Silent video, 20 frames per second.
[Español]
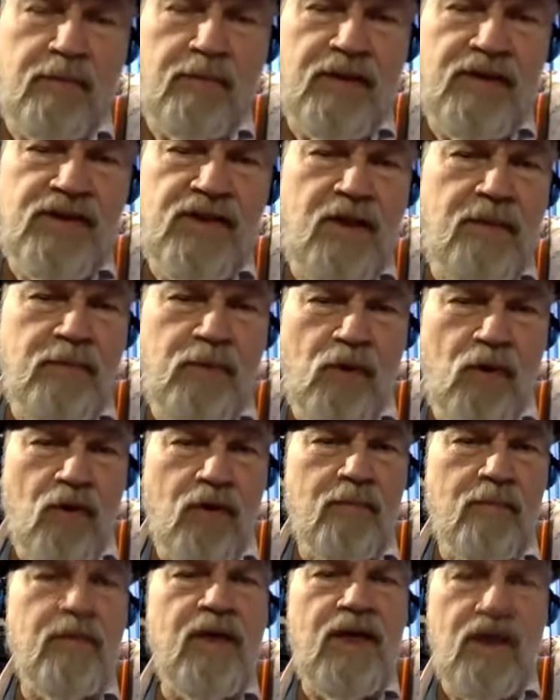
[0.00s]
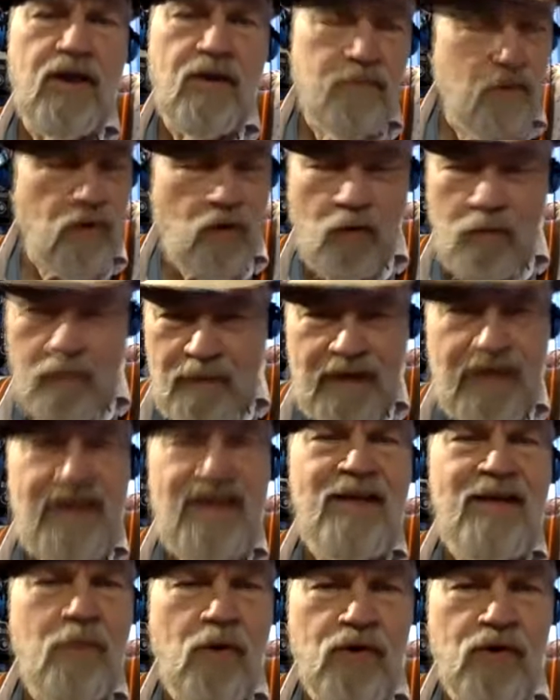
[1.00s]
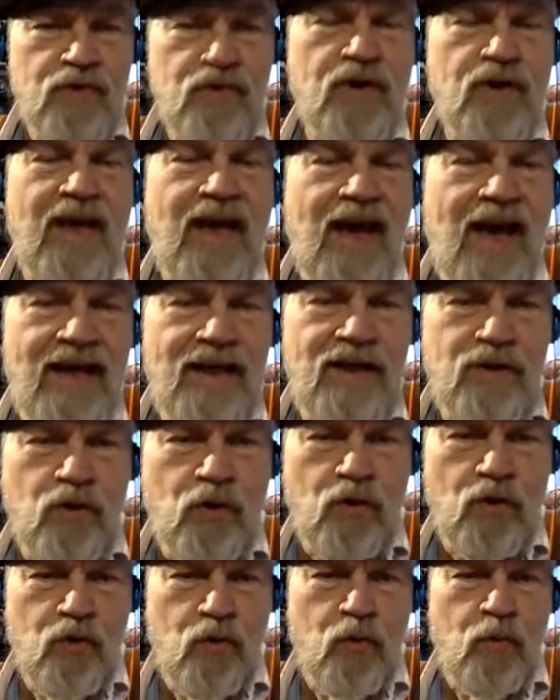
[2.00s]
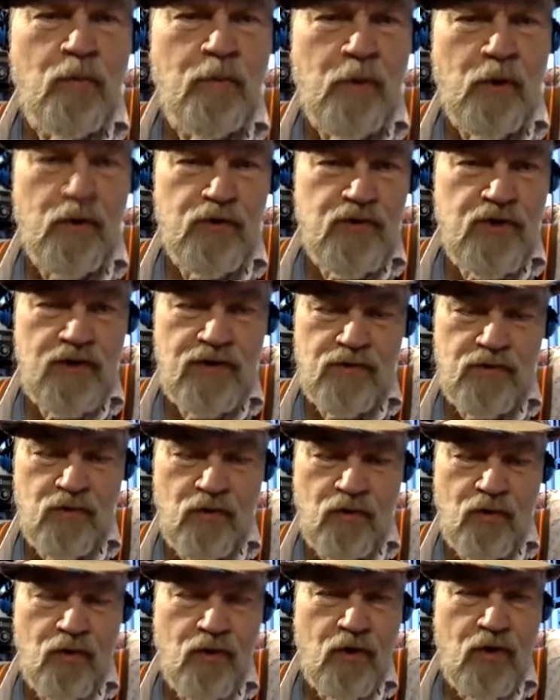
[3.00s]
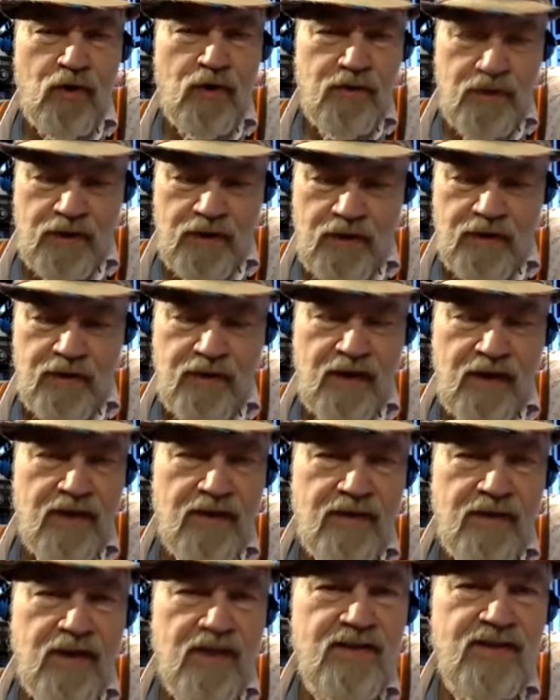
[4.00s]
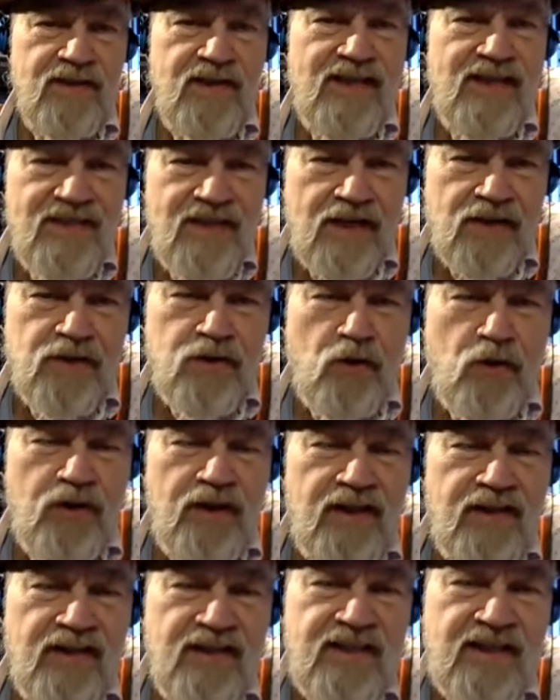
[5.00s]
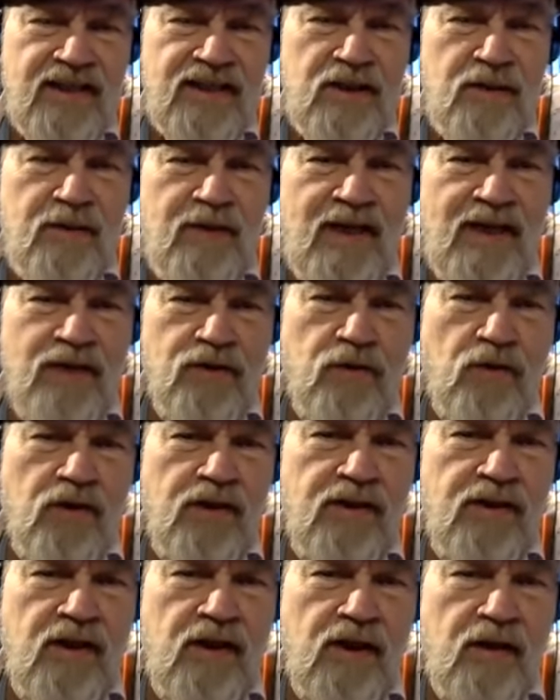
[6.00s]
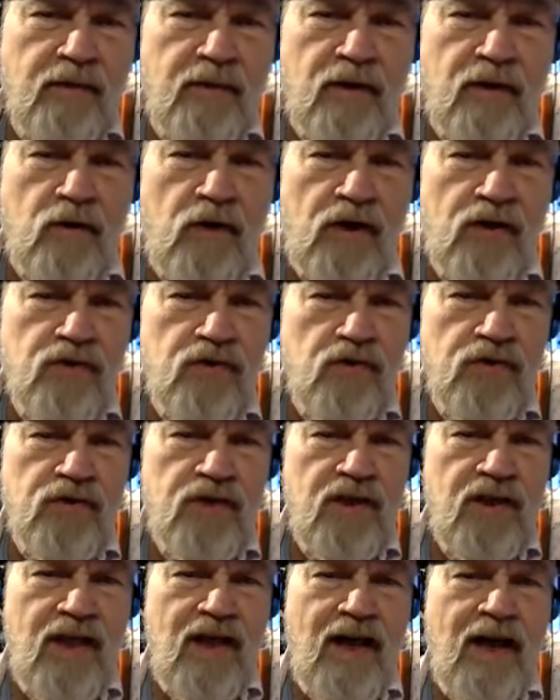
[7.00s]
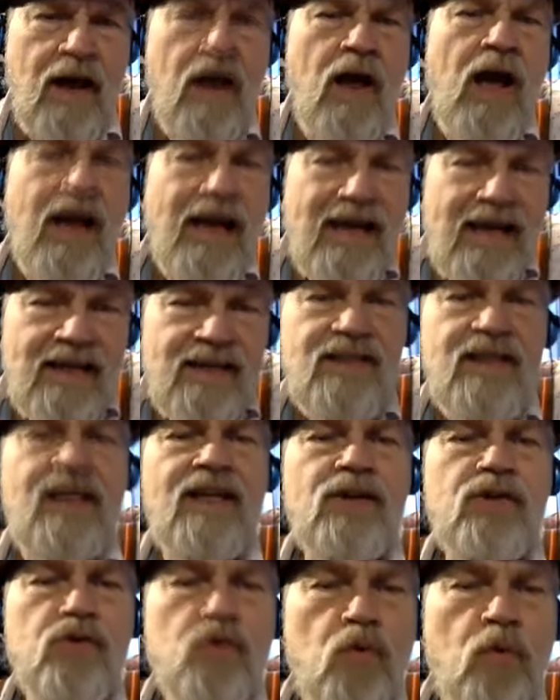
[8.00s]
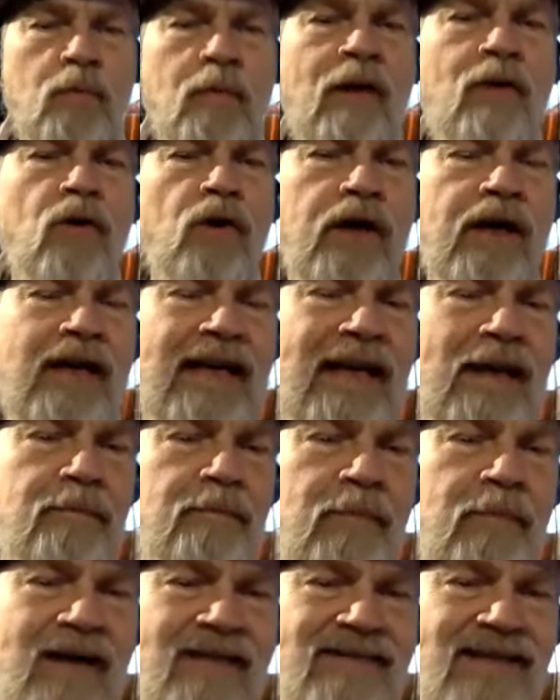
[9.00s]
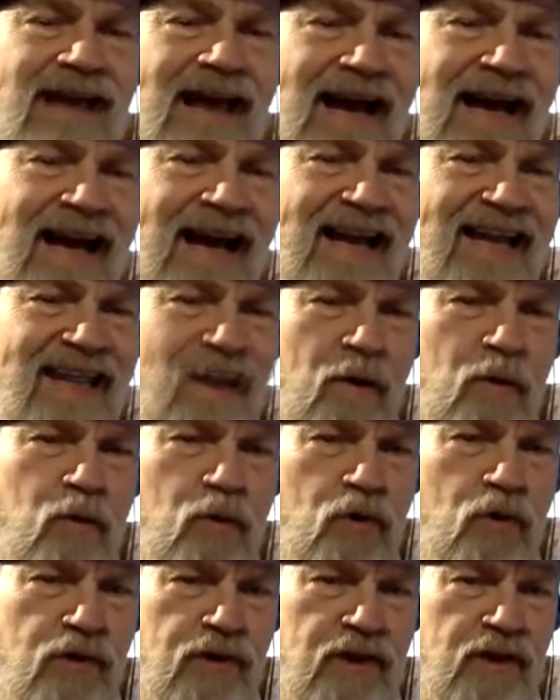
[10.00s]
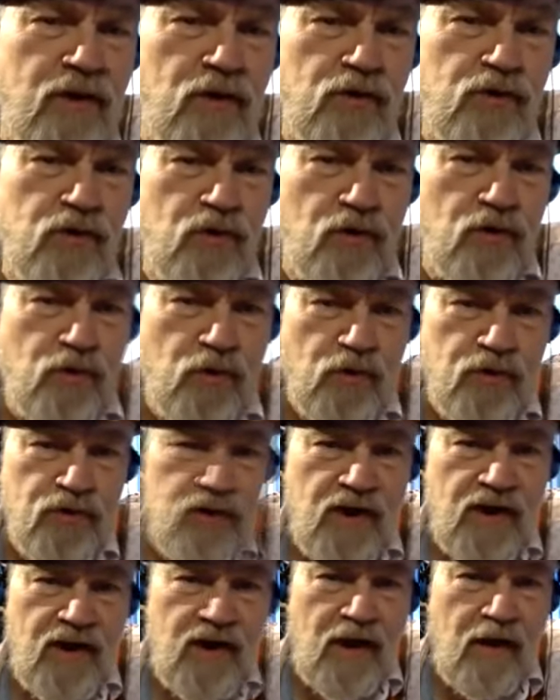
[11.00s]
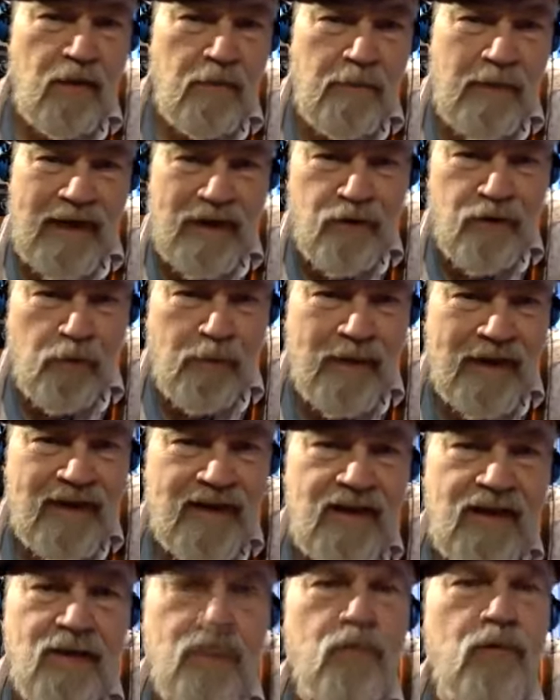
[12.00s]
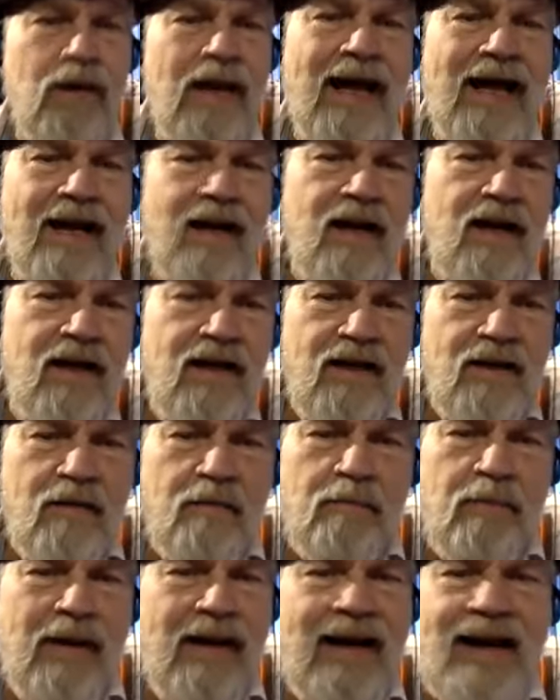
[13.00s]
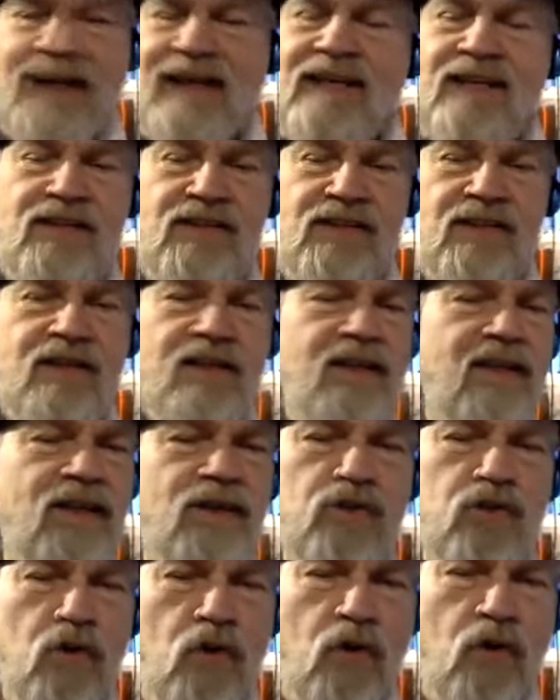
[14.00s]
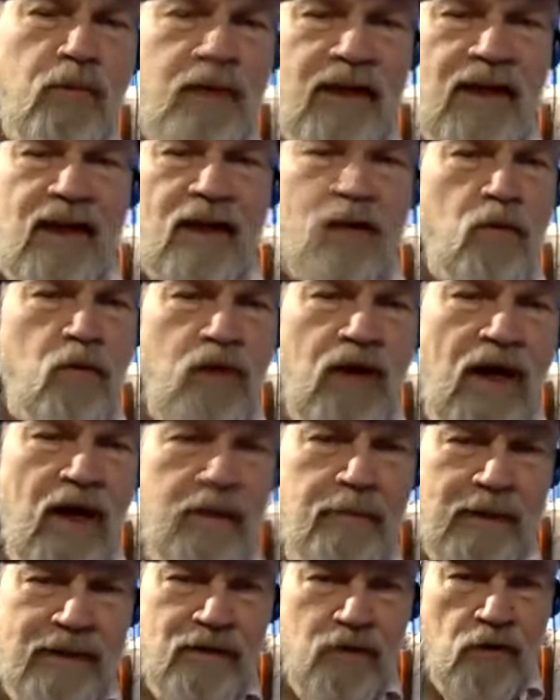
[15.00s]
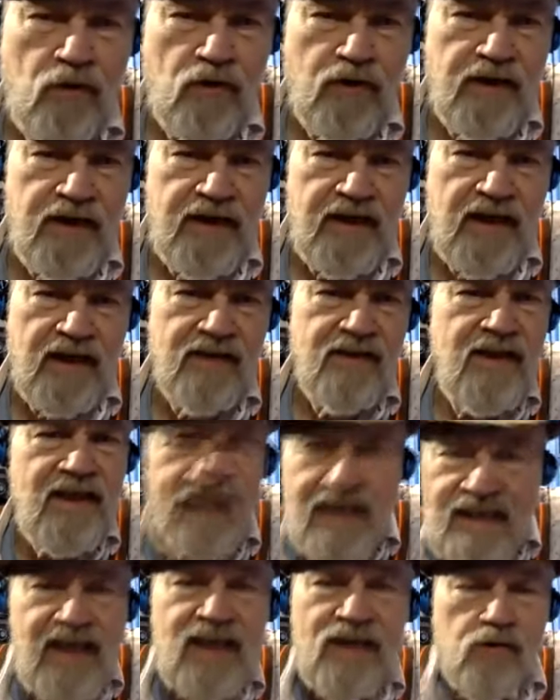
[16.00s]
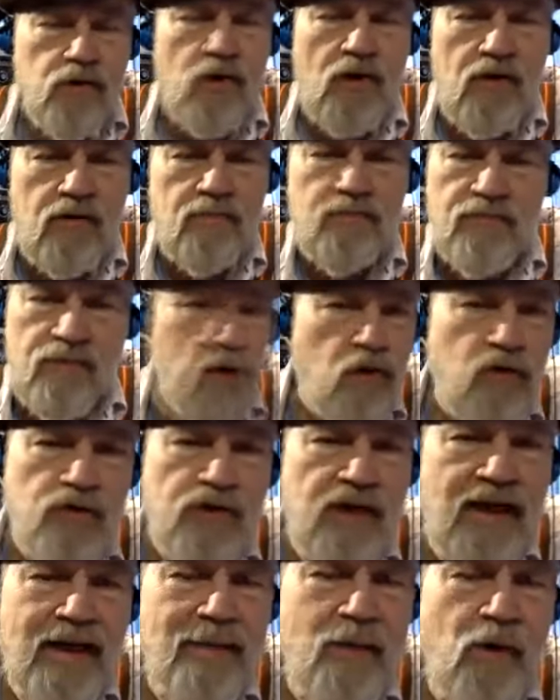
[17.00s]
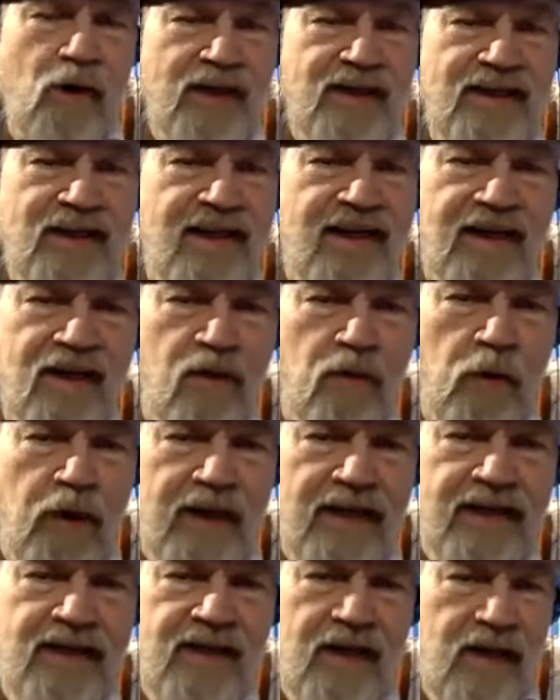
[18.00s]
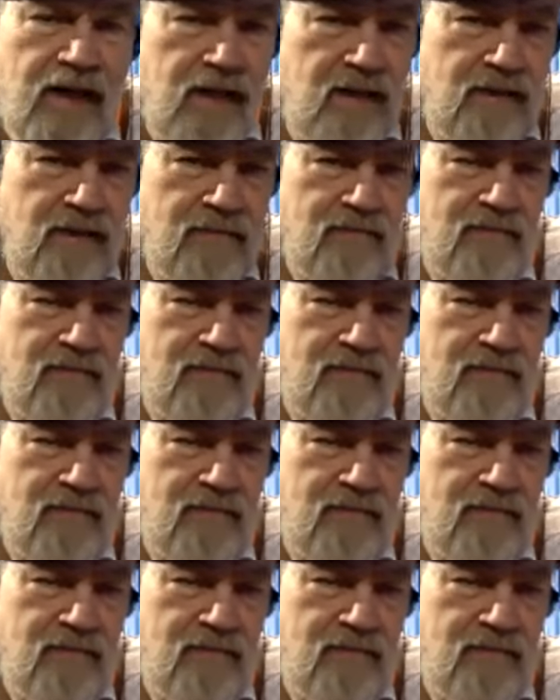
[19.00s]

al principio y convenimos que hay todo un proceso eh, de, sensación y de sentimientos que tiene que ver con la sociedad, que se le suma lo que le pasa a cada uno de nosotros en el plano particular para incidir sobre algunas patologías. Y eso lo tenemos que tener en cuenta.